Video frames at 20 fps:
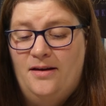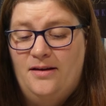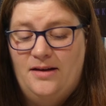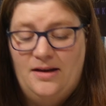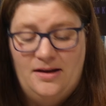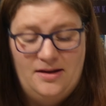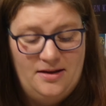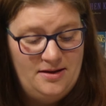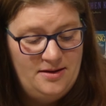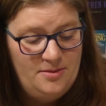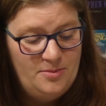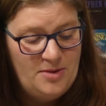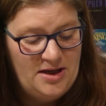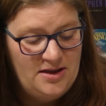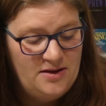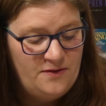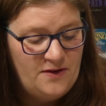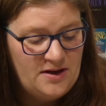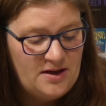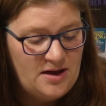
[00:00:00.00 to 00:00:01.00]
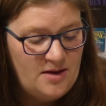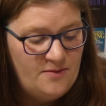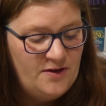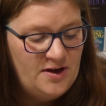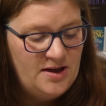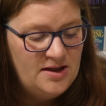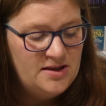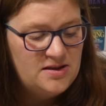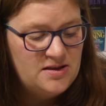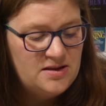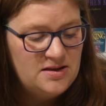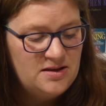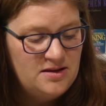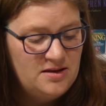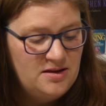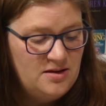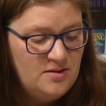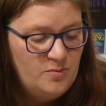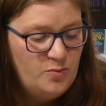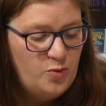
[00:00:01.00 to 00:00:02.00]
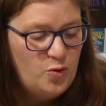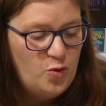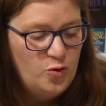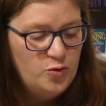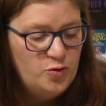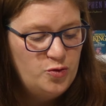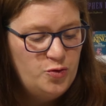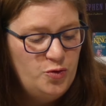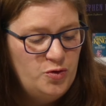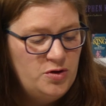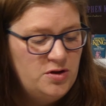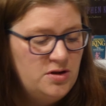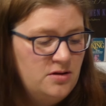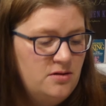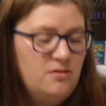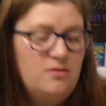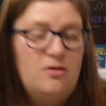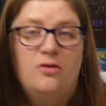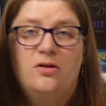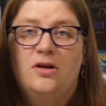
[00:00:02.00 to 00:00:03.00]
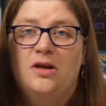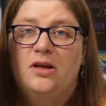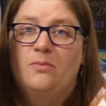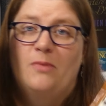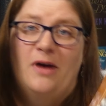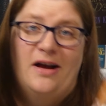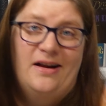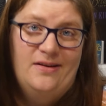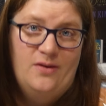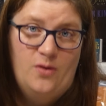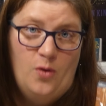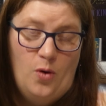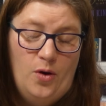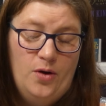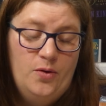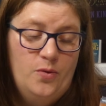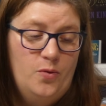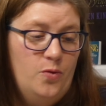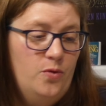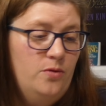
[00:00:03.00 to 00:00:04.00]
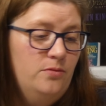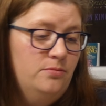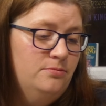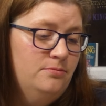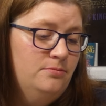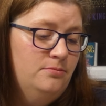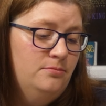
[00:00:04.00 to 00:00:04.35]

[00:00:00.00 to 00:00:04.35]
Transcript: Denn im Endeffekt haben wir jetzt äh, pro Tütchen noch nicht mal einen Euro.